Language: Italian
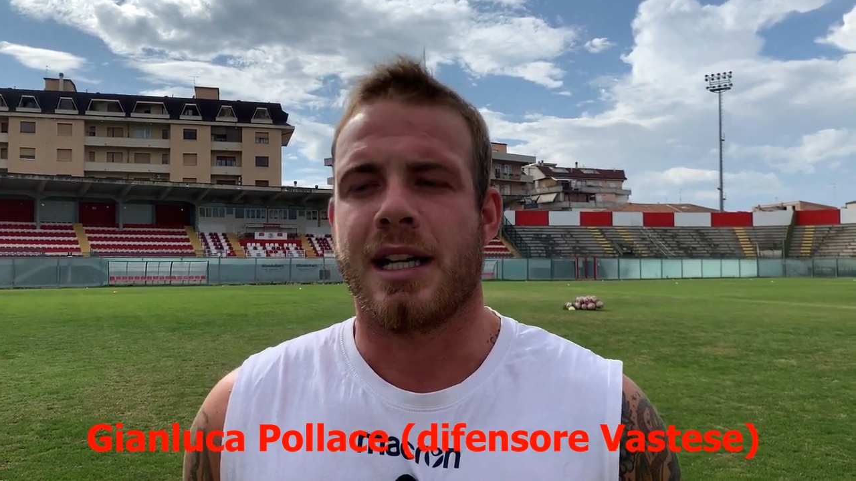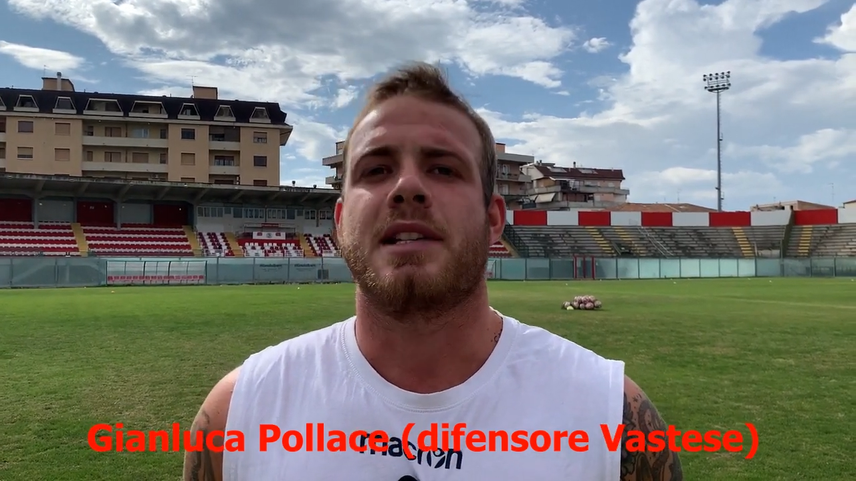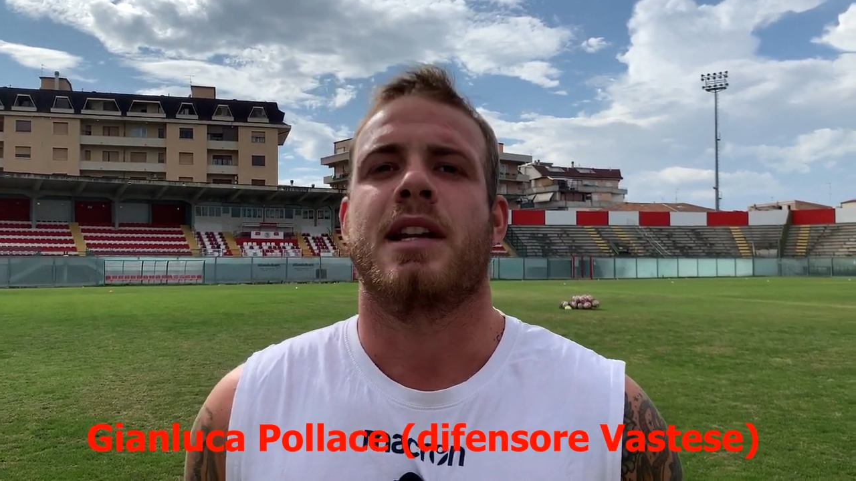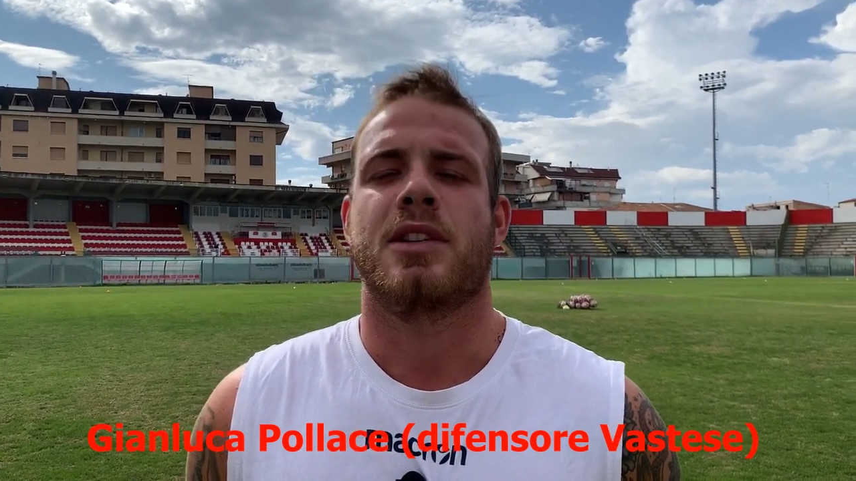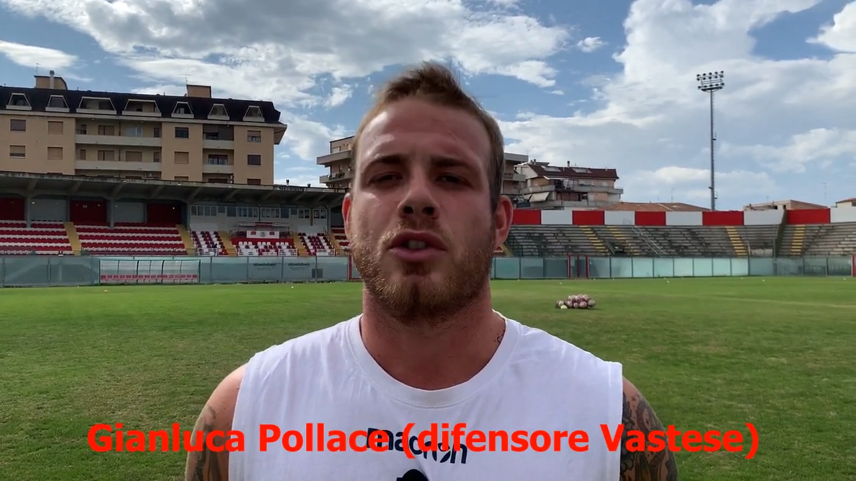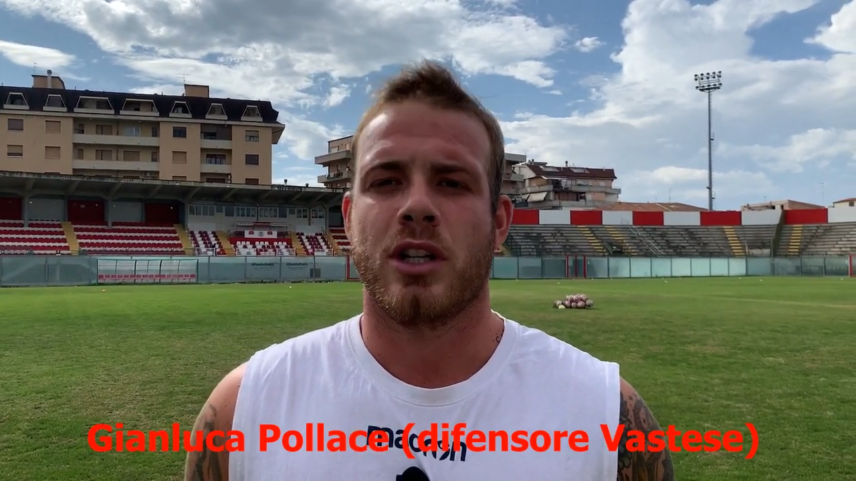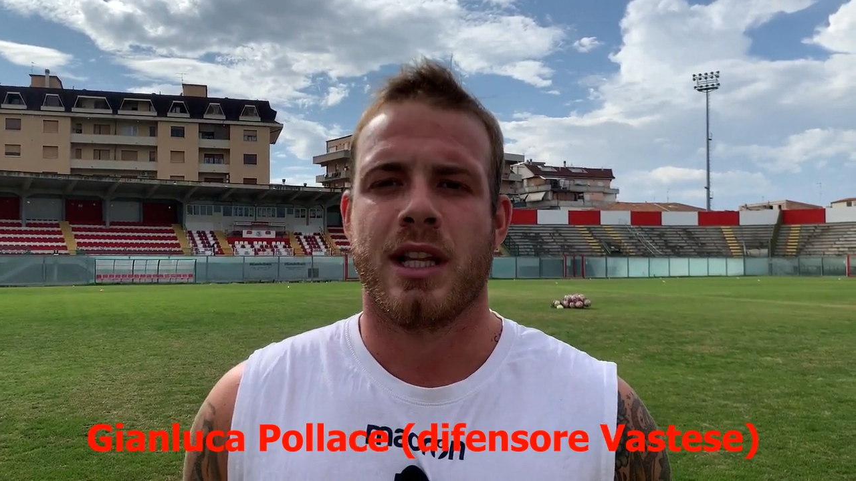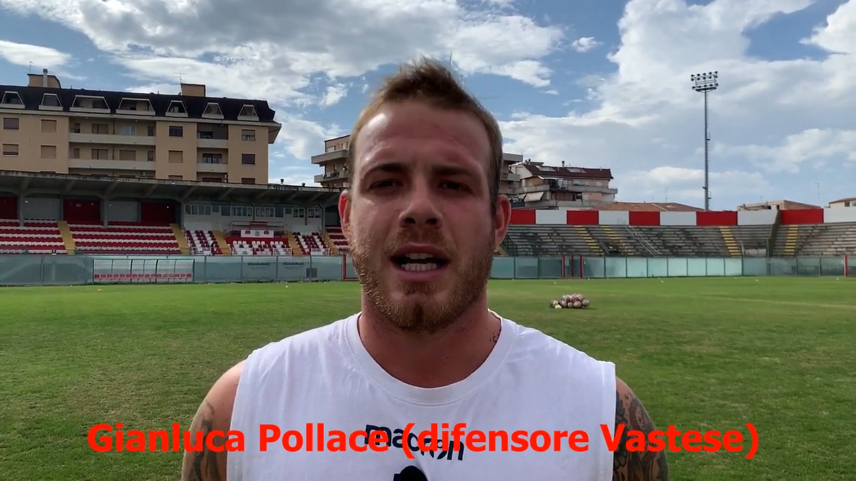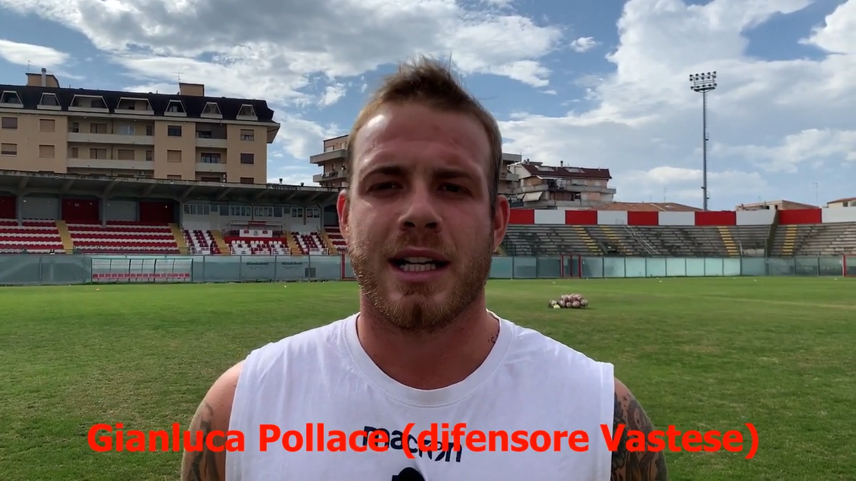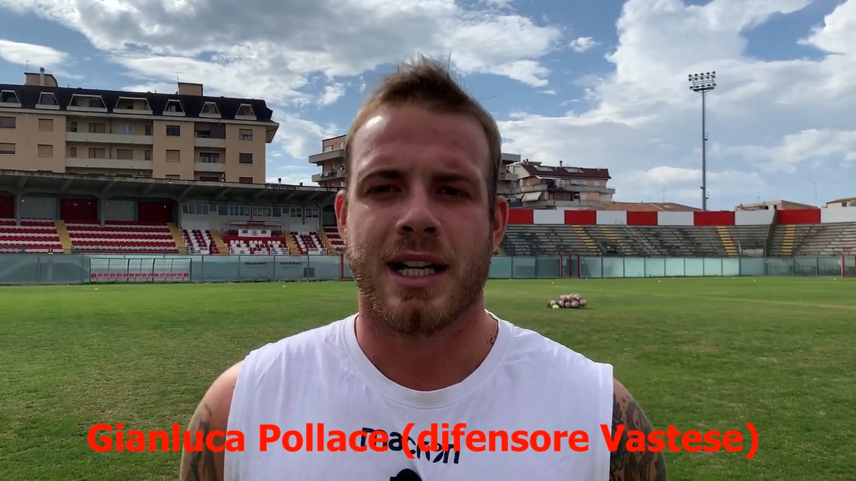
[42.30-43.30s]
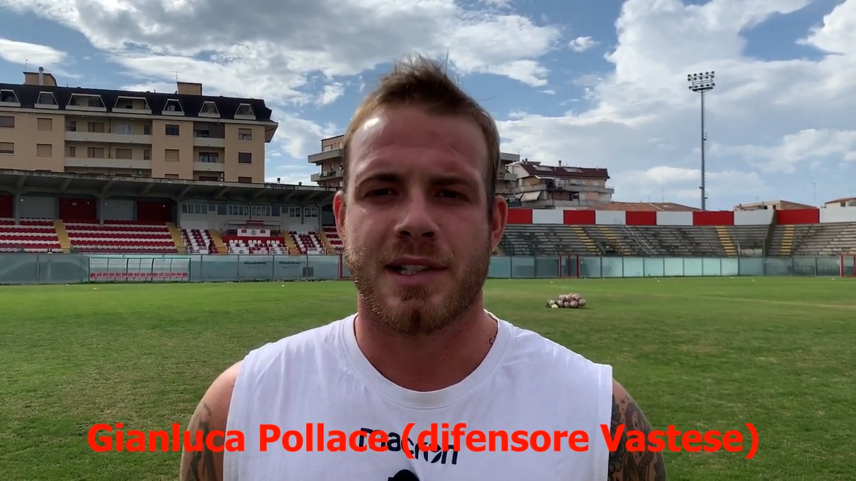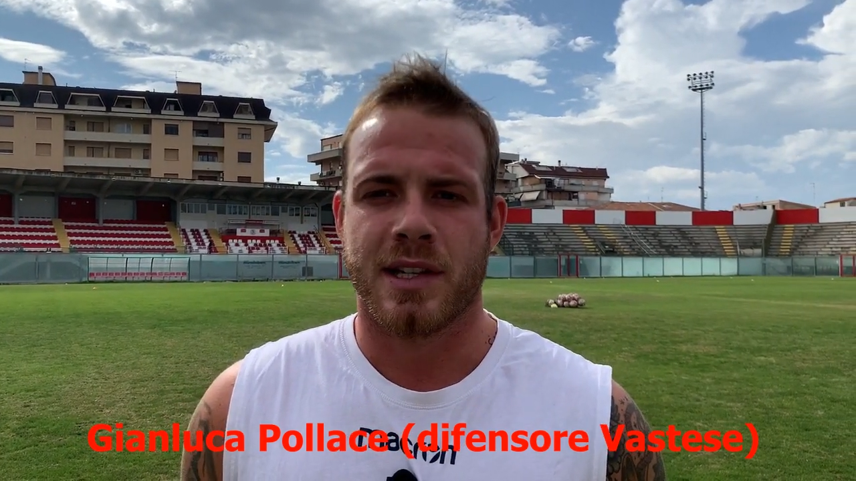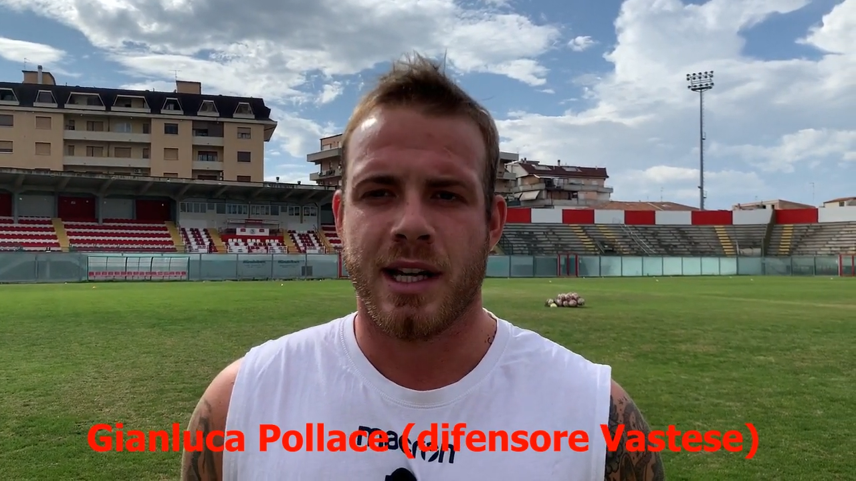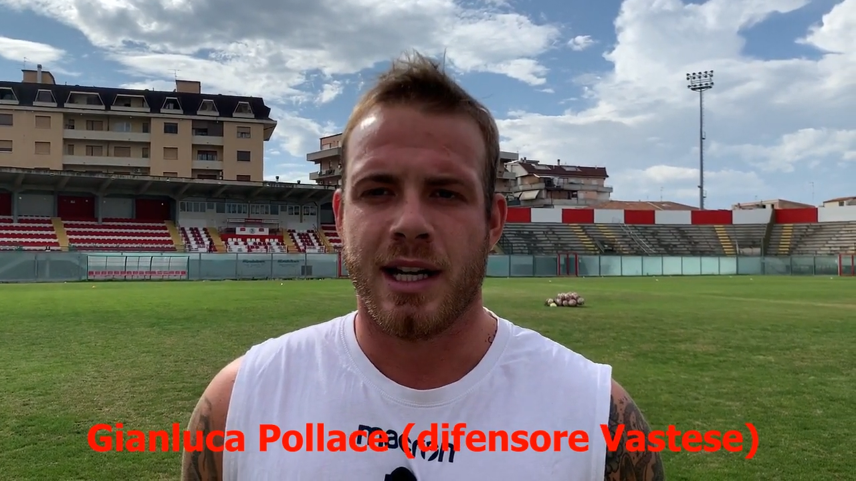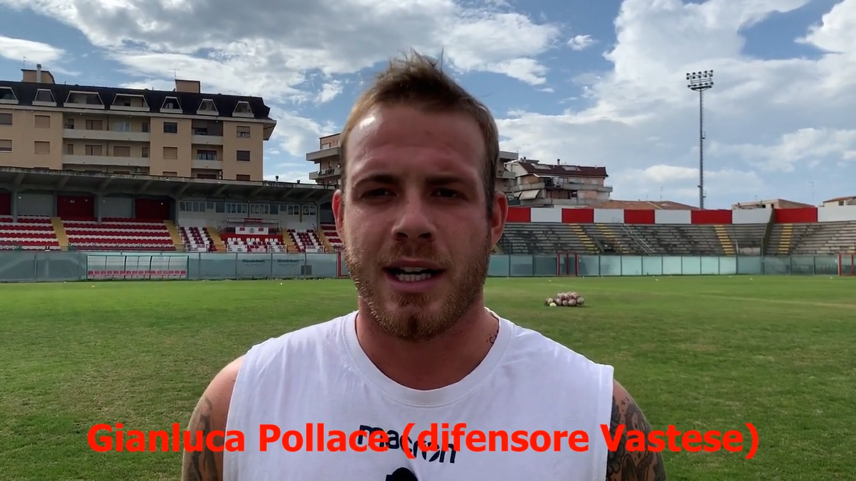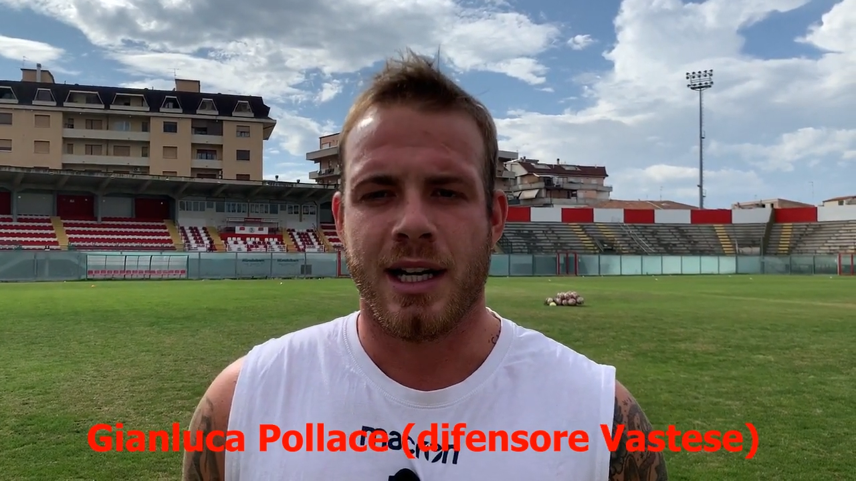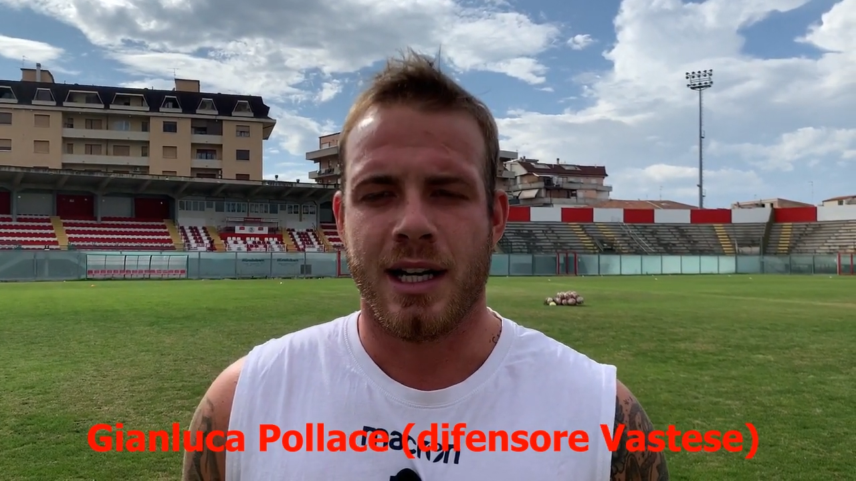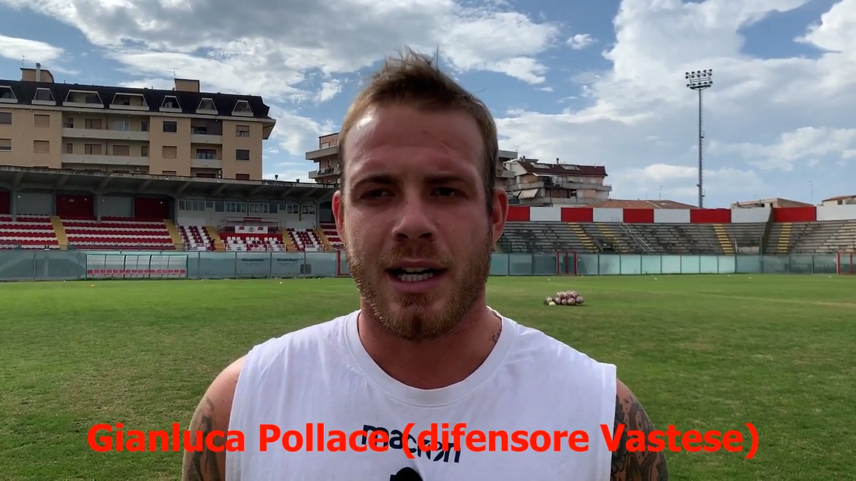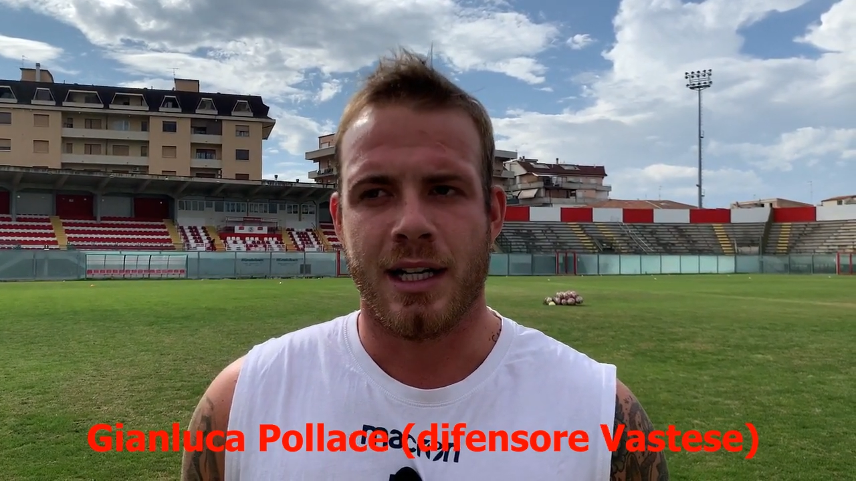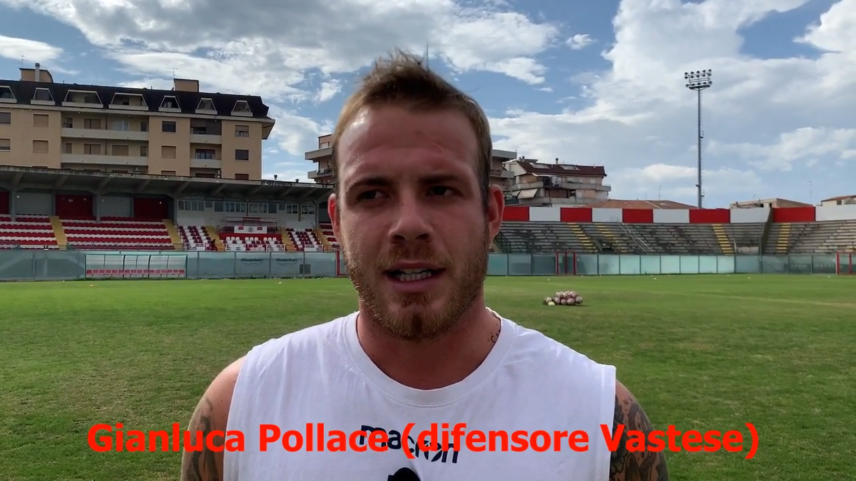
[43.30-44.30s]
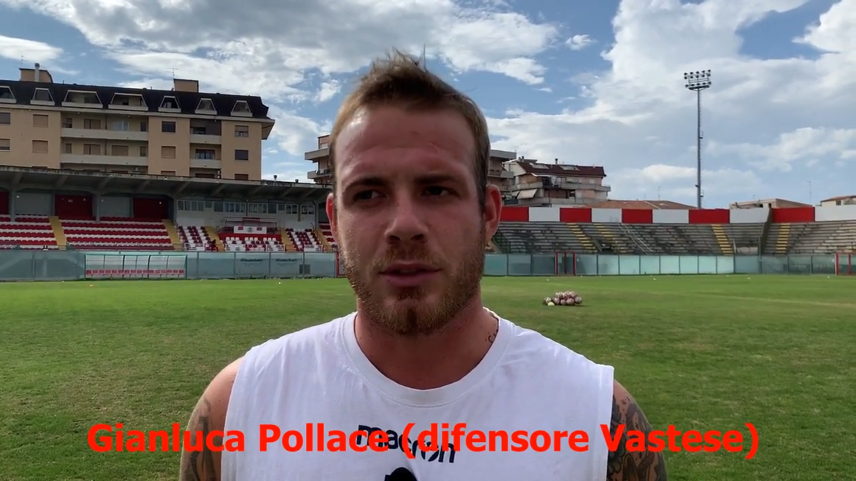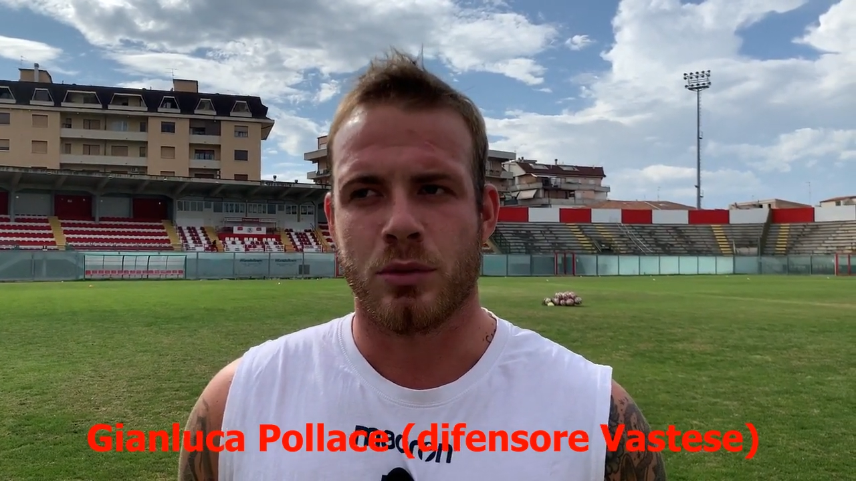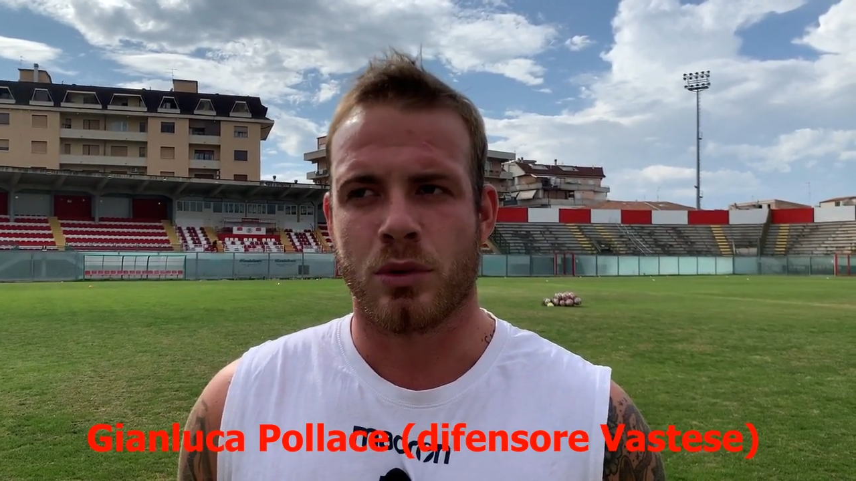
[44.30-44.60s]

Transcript: grazie alla società, grazie a